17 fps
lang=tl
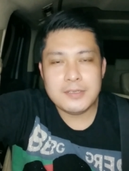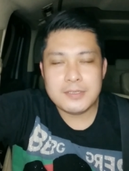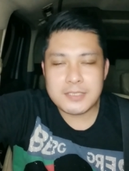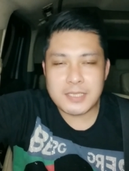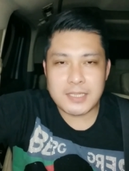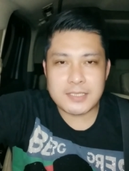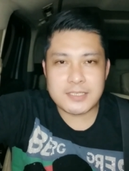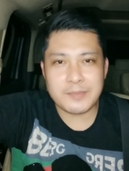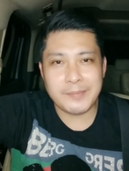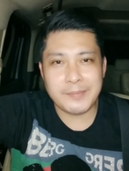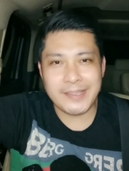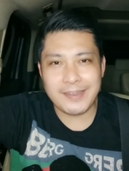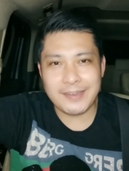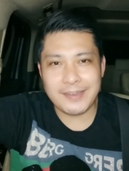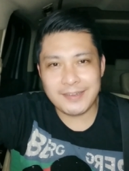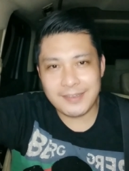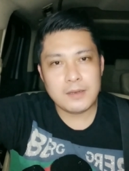sa
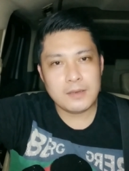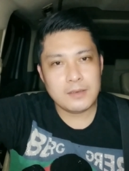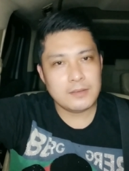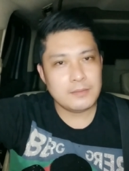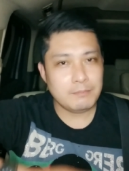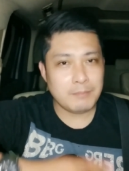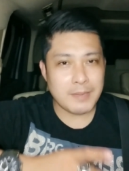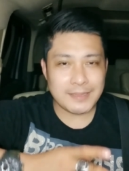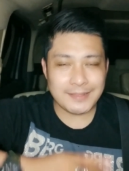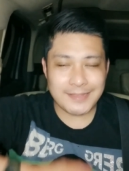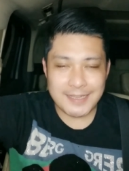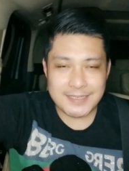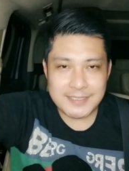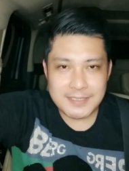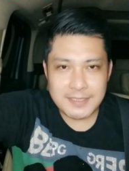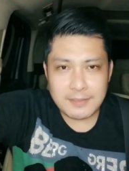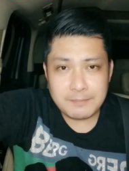kasabihan na
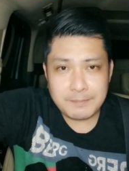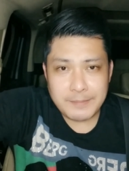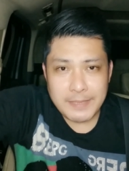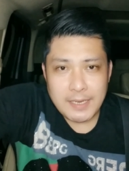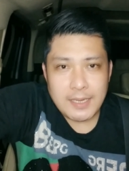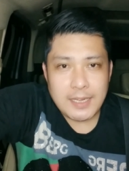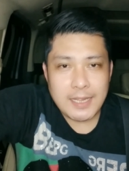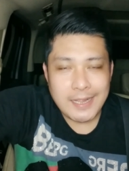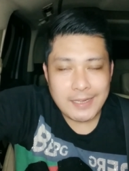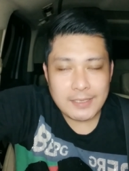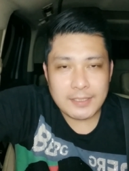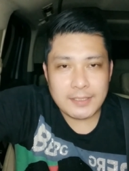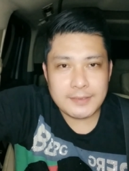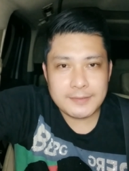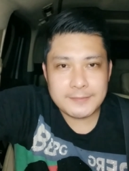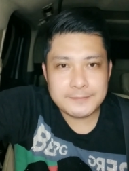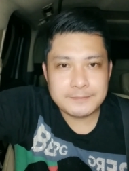batas ng pang-aakit.